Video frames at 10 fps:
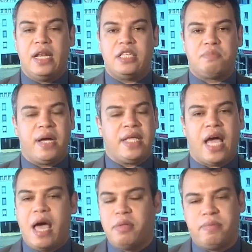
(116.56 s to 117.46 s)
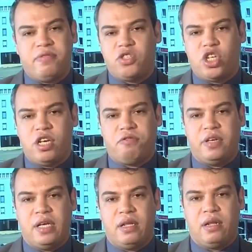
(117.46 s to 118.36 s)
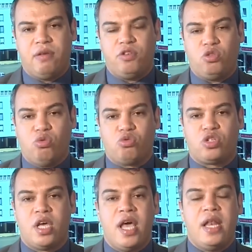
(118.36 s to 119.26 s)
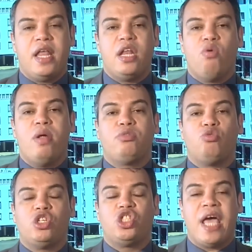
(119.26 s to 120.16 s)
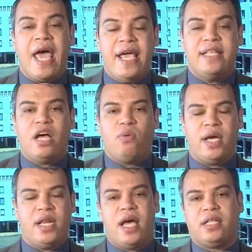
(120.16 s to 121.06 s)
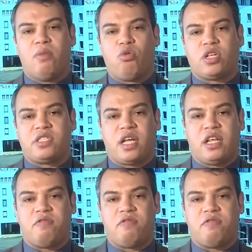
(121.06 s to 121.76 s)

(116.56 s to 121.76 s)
إلى إسبانيا قامت بنفس الشيء في في تونس لأنه لم توجه أي دعوة إلى هذا المرتزق